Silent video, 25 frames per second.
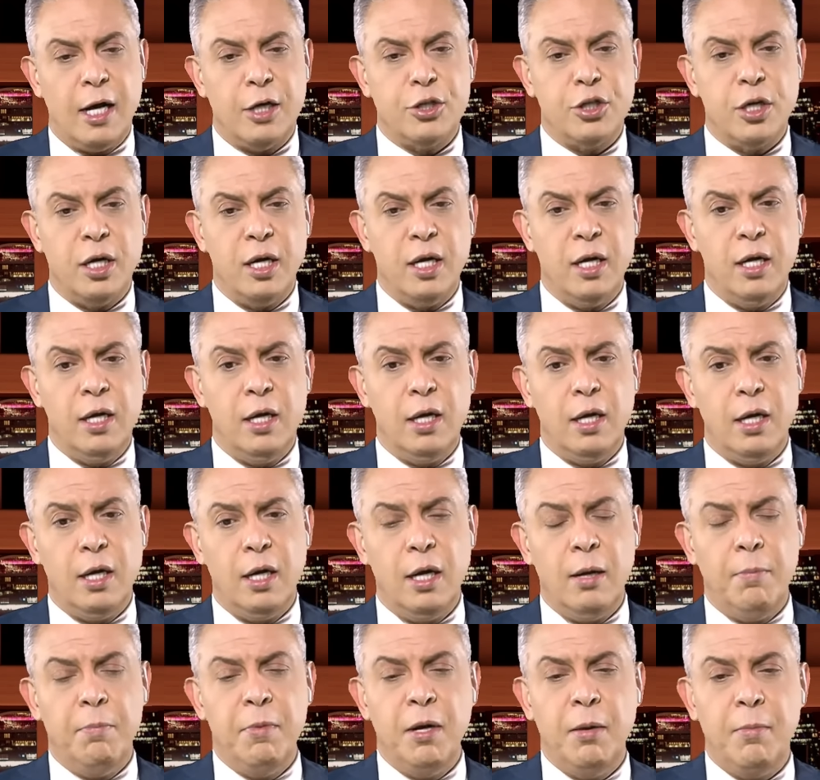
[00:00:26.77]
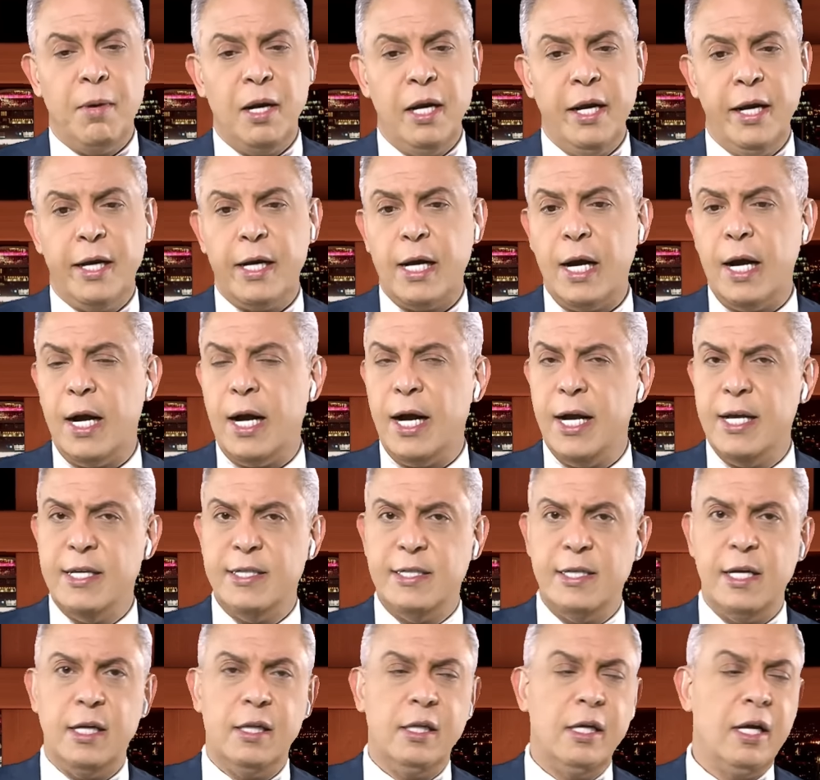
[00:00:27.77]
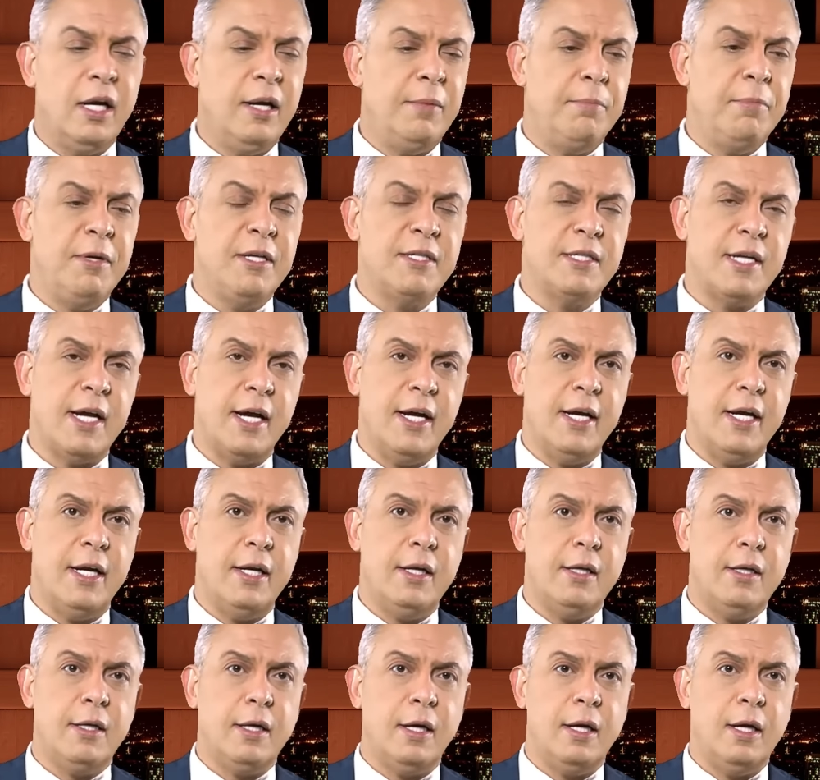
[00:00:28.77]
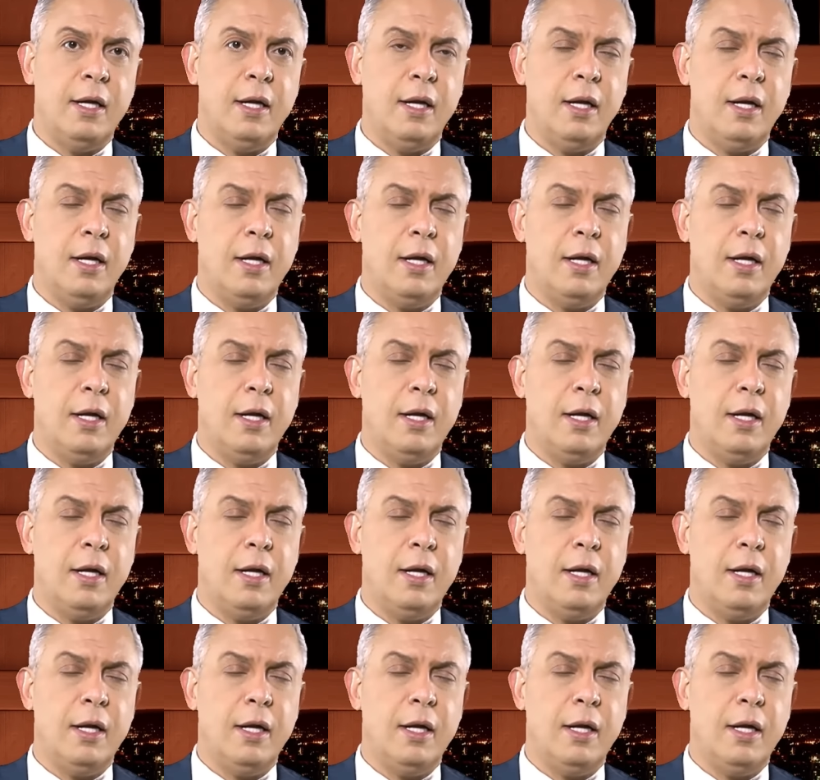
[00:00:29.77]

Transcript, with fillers: عشان ابن مليكة عايز يدي لابن زايد